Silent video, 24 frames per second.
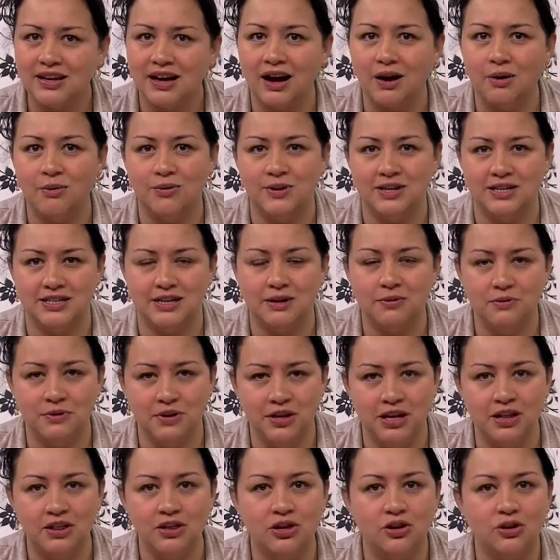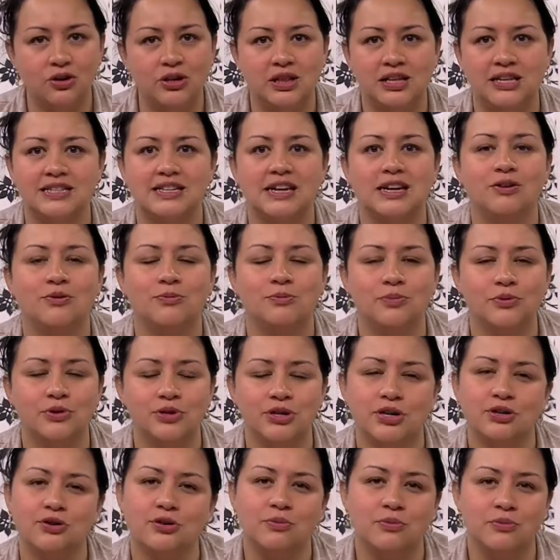de Jabones Sabonet y hoy les traigo un
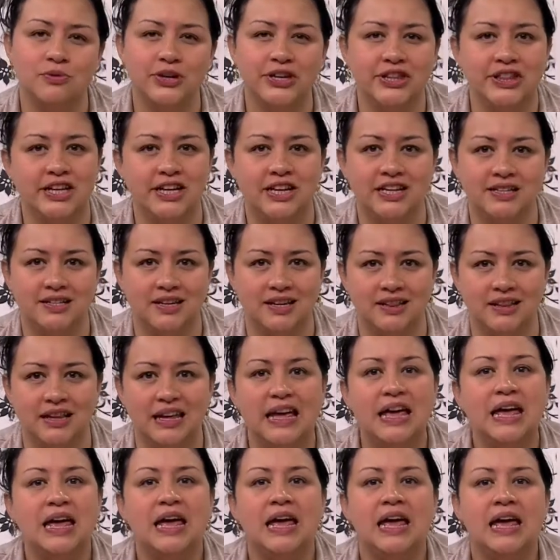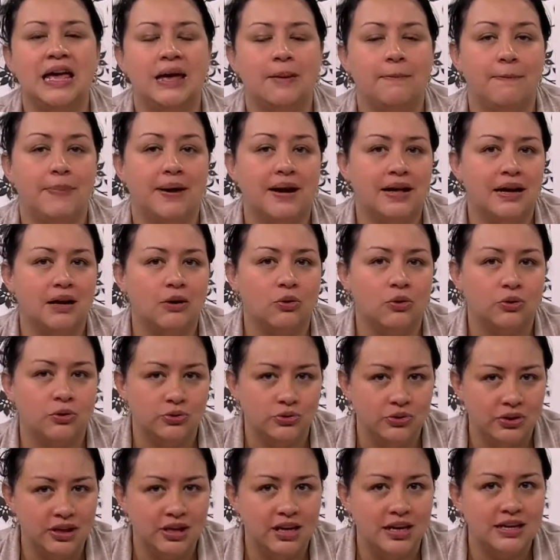proyecto muy interesante. Para
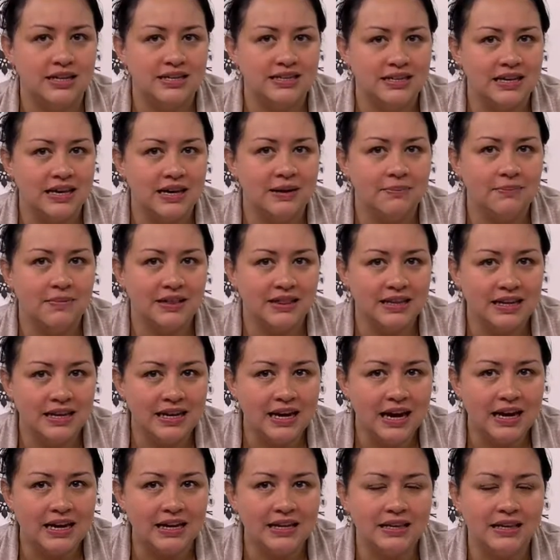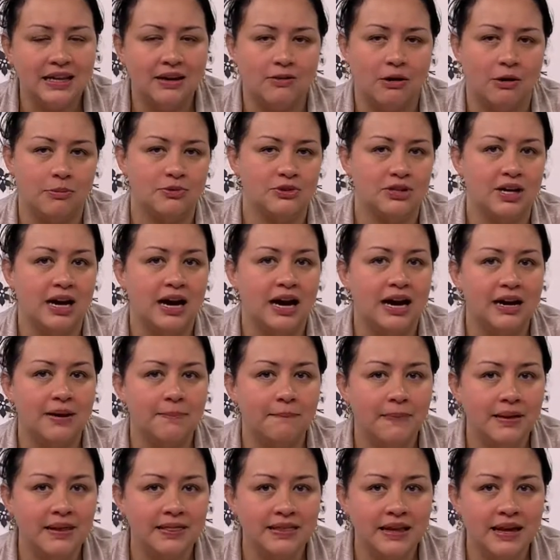conocer la lista de materiales la vamos a dejar
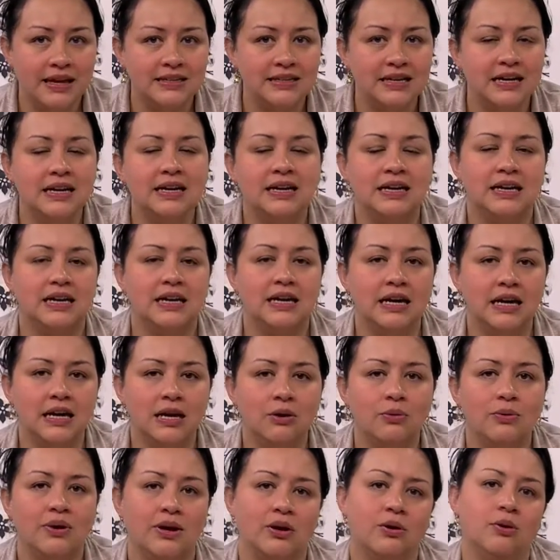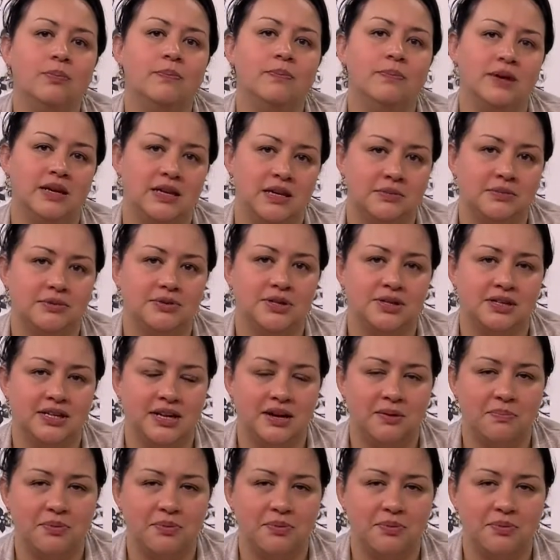en pantalla y luego venimos a hacer el